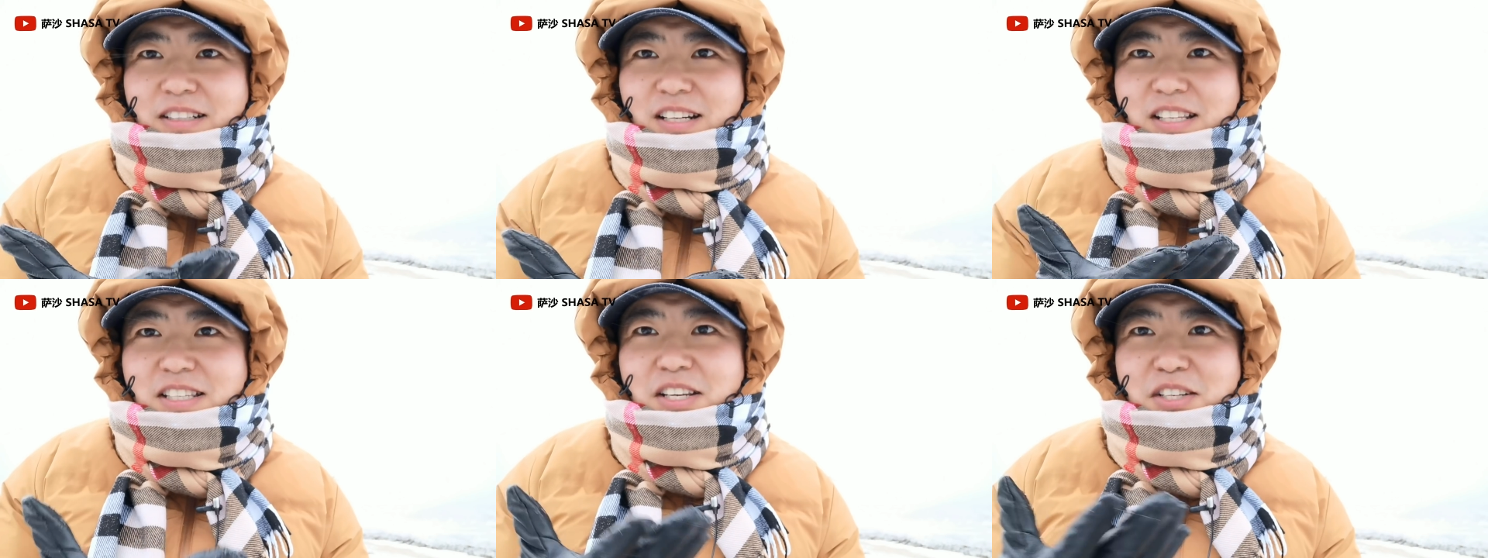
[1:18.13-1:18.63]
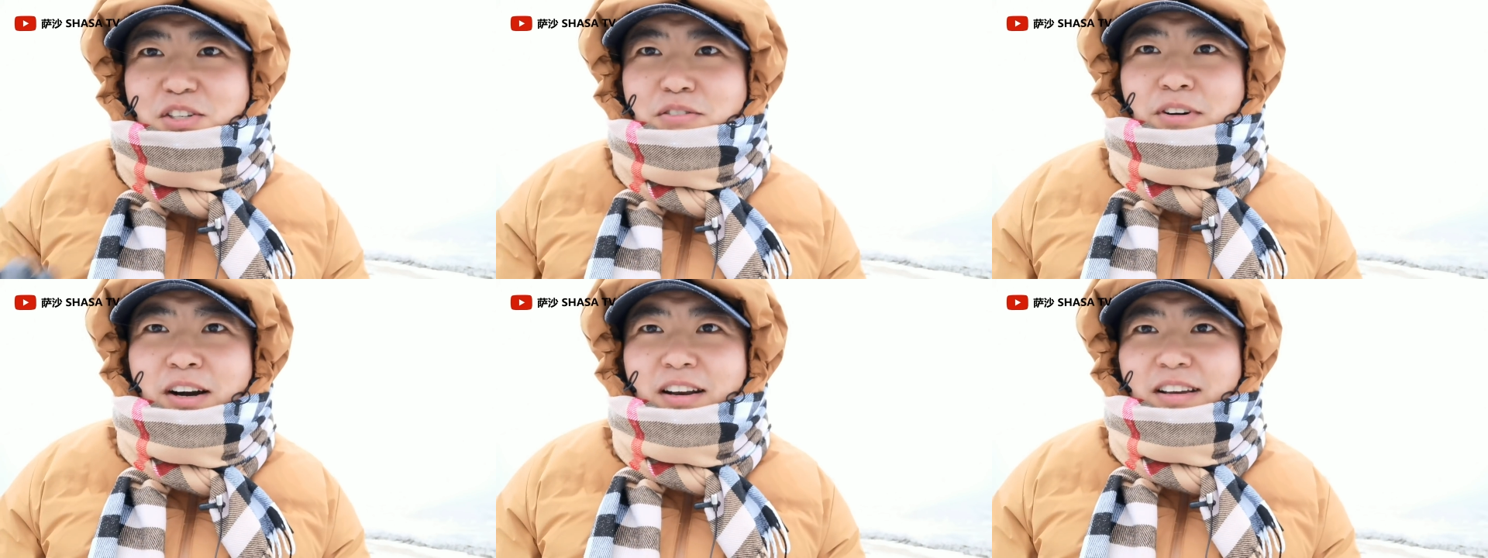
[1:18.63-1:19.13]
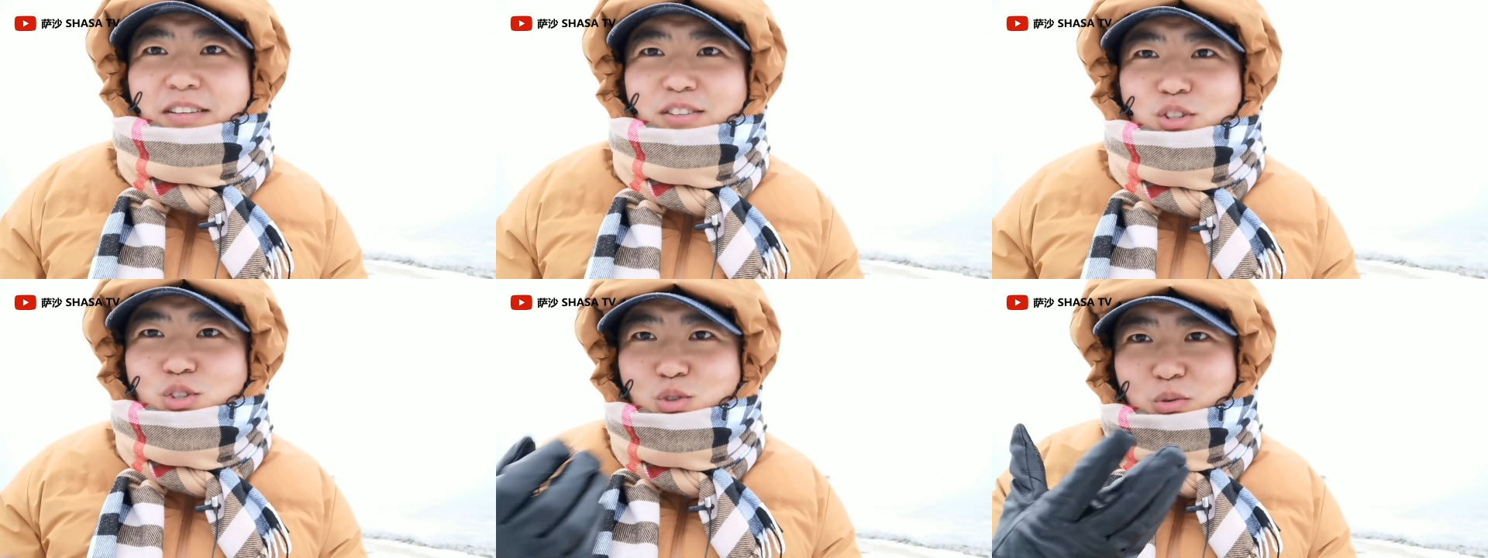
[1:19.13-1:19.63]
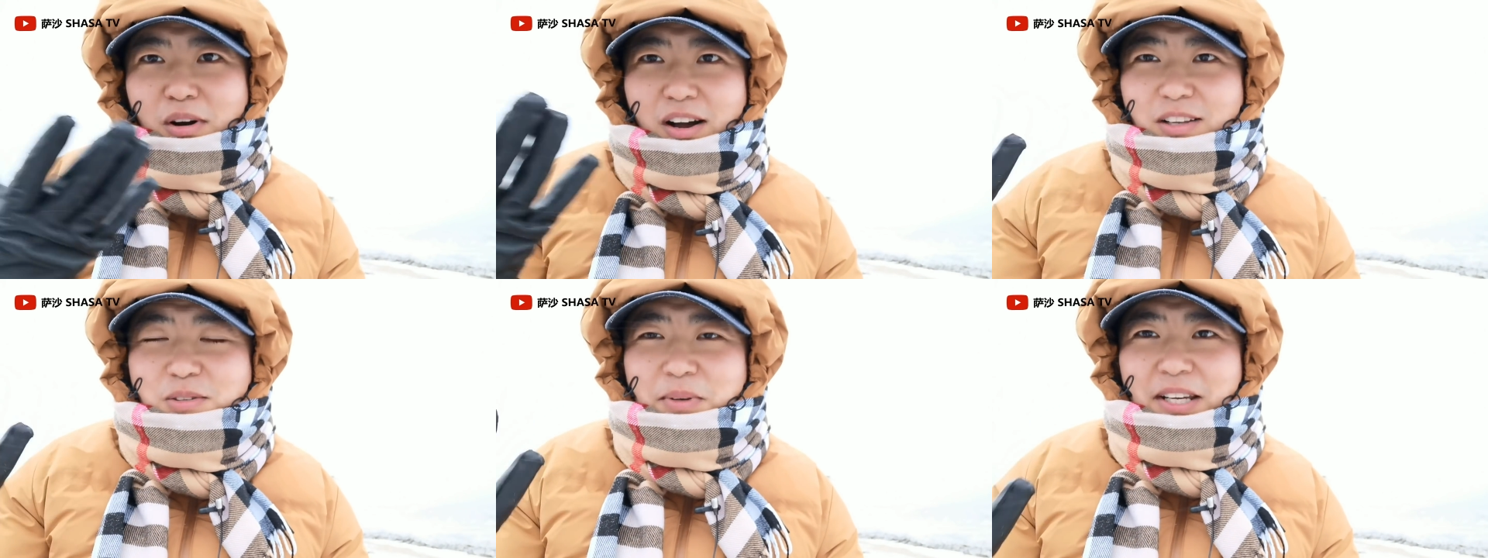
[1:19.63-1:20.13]
人间蒸发了，
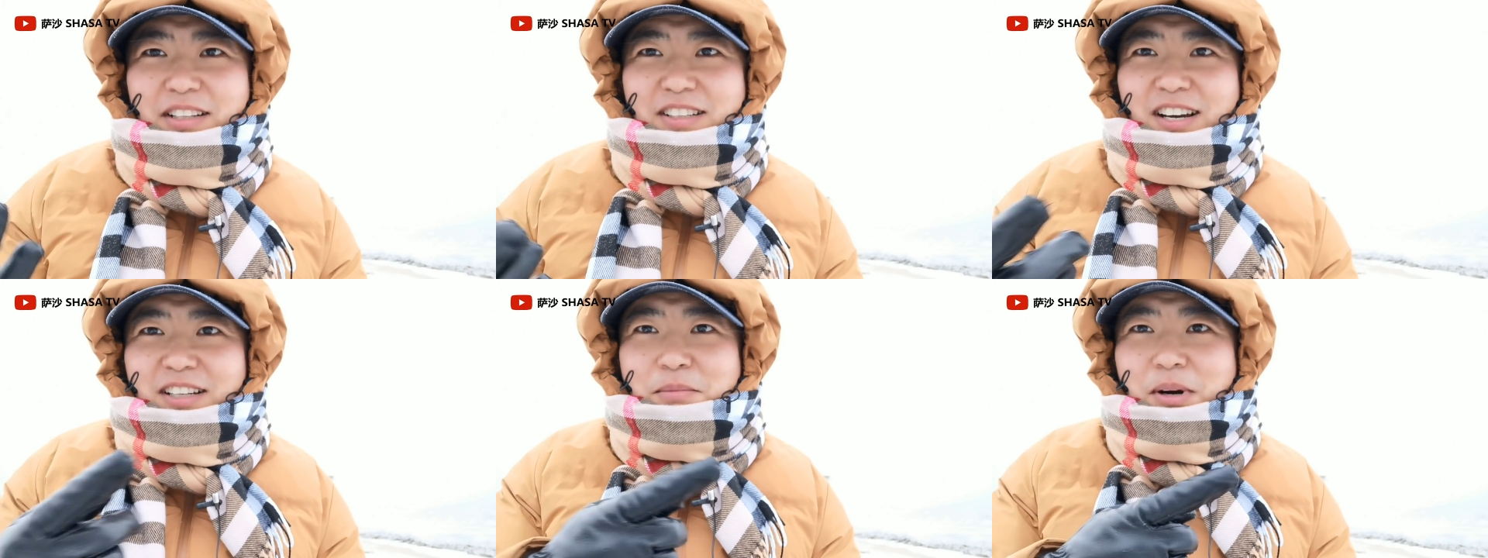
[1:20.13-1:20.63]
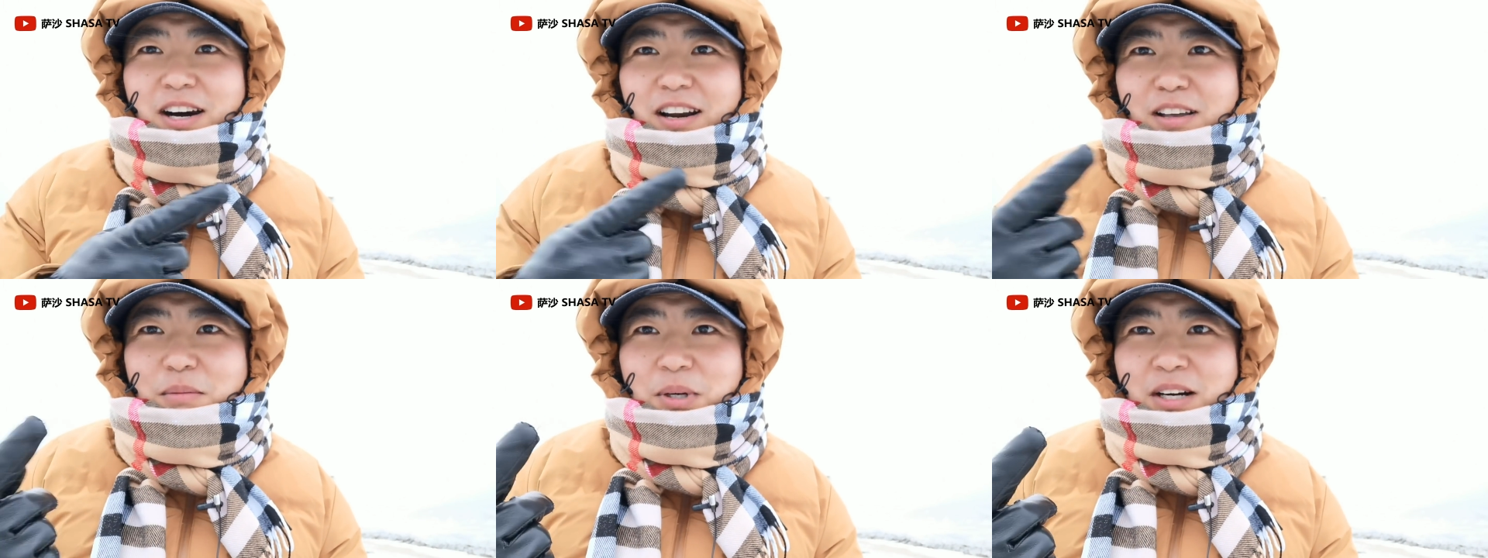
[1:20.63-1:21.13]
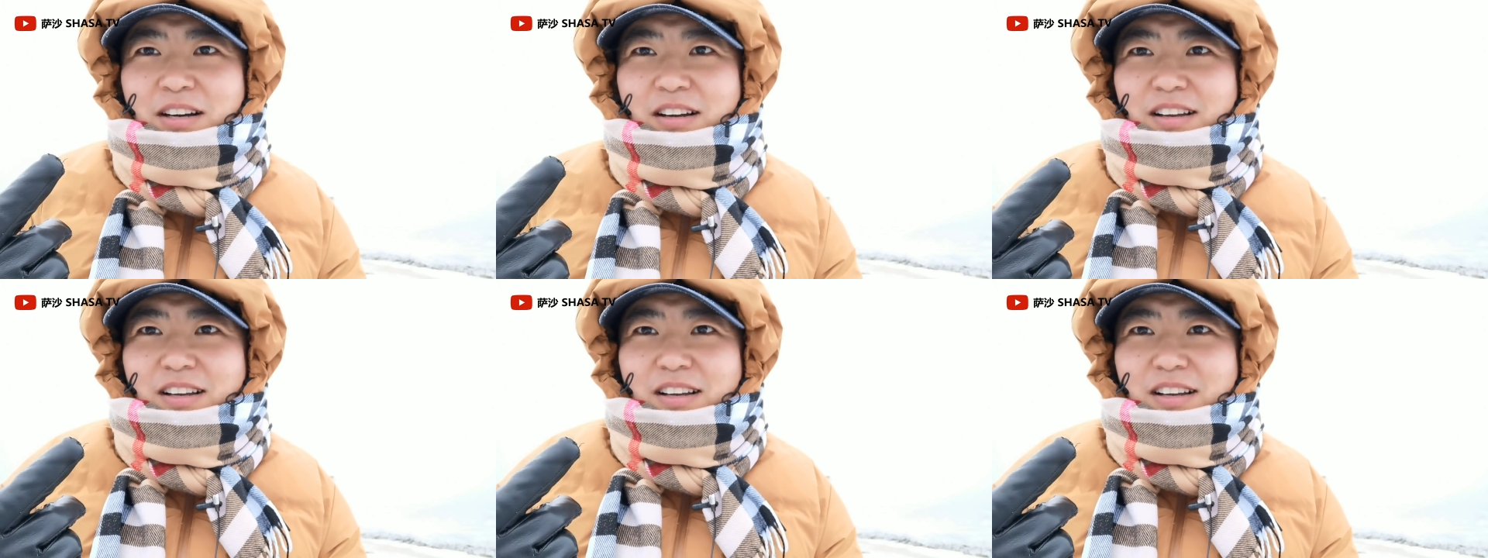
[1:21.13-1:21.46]
唰就没了。你看那不寒冷吗？